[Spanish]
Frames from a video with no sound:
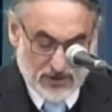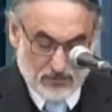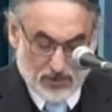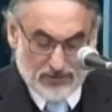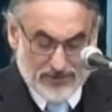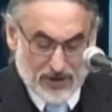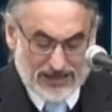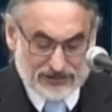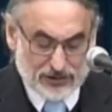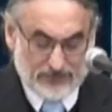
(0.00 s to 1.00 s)
Volvimos
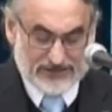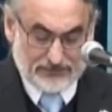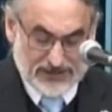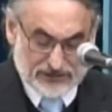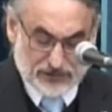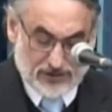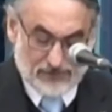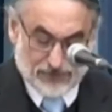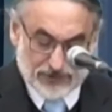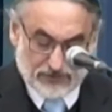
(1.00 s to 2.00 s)
al sometimiento
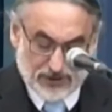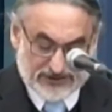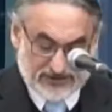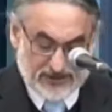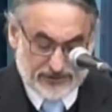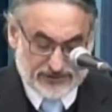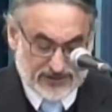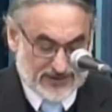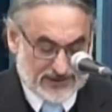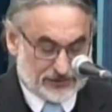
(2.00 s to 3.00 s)
del Fondo Monetario
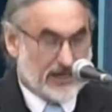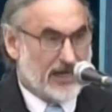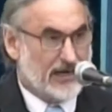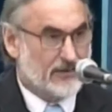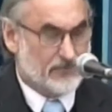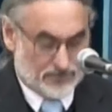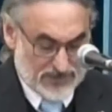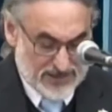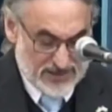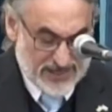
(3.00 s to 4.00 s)
Internacional.
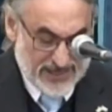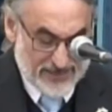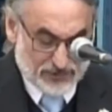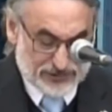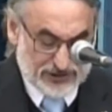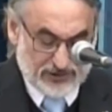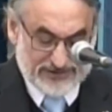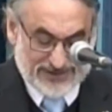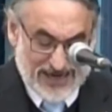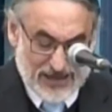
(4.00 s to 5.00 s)
Hemos sido
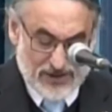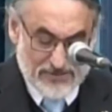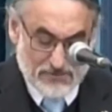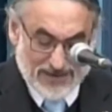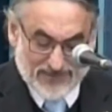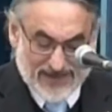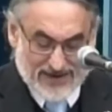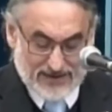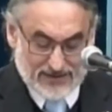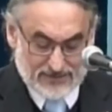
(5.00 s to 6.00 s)
entregados en
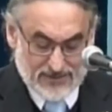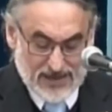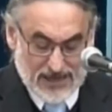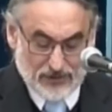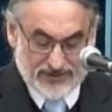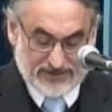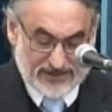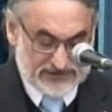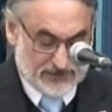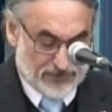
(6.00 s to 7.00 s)
bandeja a los
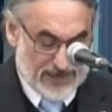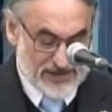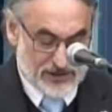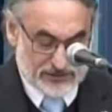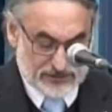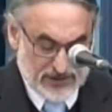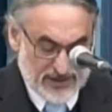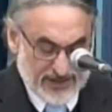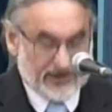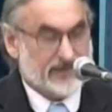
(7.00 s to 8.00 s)
intereses foráneos
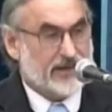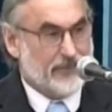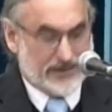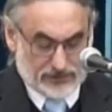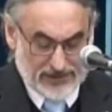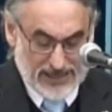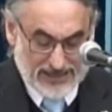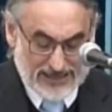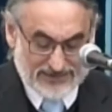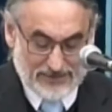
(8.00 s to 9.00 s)
en detrimento de las
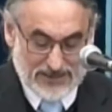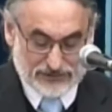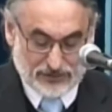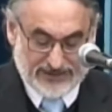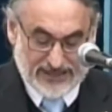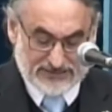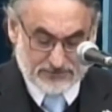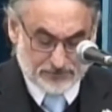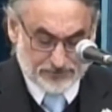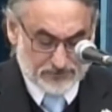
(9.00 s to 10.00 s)
grandes
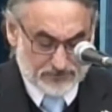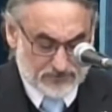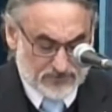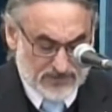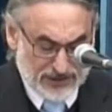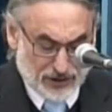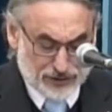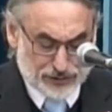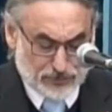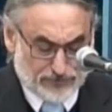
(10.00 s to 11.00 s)
mayorías que
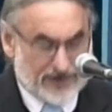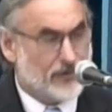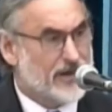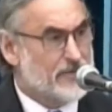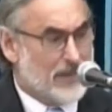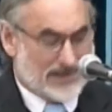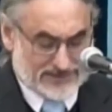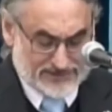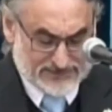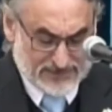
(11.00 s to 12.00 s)
hoy sufren los
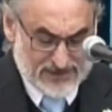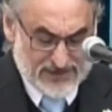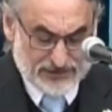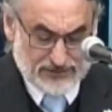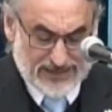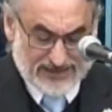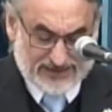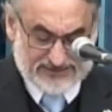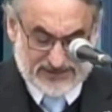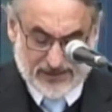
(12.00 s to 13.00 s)
embates de una
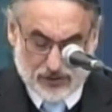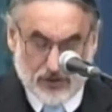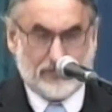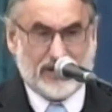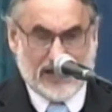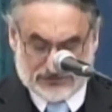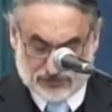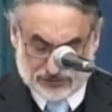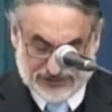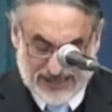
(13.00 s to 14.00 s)
crisis económica,
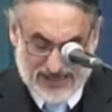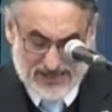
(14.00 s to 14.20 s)
social,